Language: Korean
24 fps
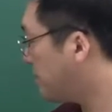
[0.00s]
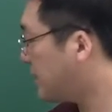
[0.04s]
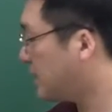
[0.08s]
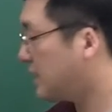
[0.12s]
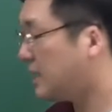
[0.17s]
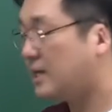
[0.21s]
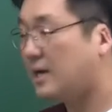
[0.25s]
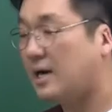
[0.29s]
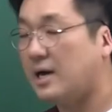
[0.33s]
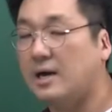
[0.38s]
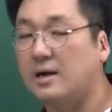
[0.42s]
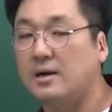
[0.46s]

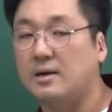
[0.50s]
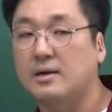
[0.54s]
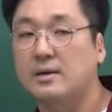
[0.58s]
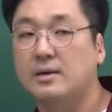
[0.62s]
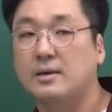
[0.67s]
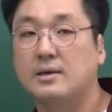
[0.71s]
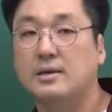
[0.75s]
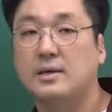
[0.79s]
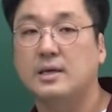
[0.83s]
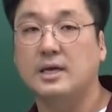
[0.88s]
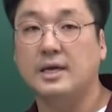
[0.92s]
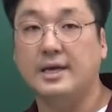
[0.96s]
P가
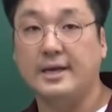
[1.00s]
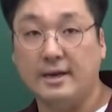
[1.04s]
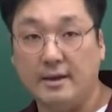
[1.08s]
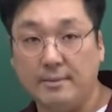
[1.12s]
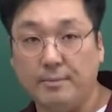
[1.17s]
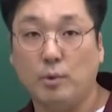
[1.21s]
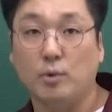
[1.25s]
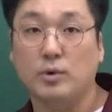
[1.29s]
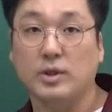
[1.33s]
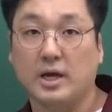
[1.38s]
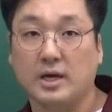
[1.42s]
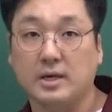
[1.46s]

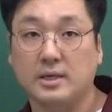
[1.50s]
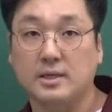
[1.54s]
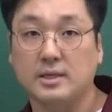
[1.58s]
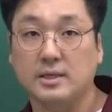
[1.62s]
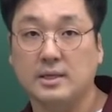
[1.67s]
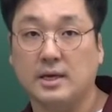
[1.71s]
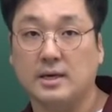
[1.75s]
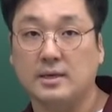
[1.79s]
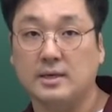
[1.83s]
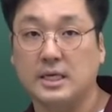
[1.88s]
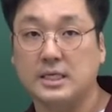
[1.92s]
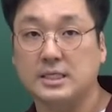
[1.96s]
1보다
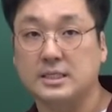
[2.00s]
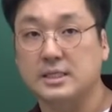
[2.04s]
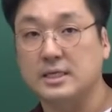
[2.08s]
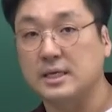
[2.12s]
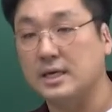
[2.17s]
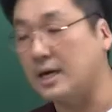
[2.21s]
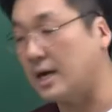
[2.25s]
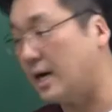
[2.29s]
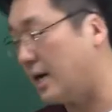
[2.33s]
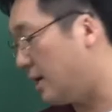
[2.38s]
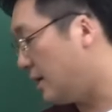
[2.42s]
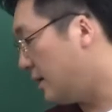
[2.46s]
크다
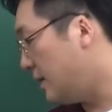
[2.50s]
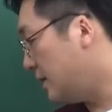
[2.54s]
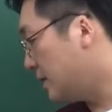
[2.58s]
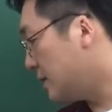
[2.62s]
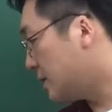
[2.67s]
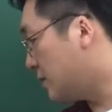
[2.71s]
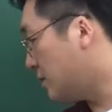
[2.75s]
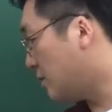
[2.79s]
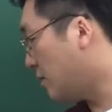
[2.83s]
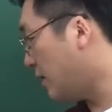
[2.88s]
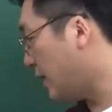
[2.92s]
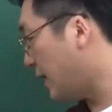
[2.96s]
그랬으니까
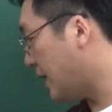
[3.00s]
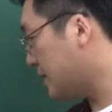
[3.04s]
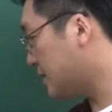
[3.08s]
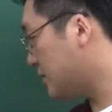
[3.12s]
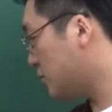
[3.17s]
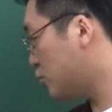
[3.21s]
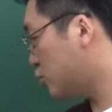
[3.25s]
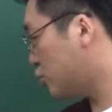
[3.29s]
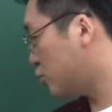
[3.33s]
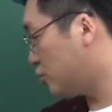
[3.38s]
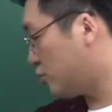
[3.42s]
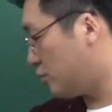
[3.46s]
그걸
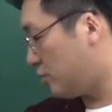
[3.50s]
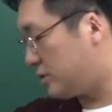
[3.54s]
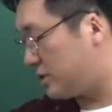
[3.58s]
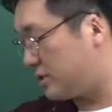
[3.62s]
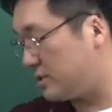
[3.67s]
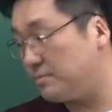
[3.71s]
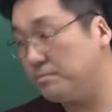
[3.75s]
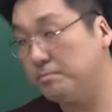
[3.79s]
X축으로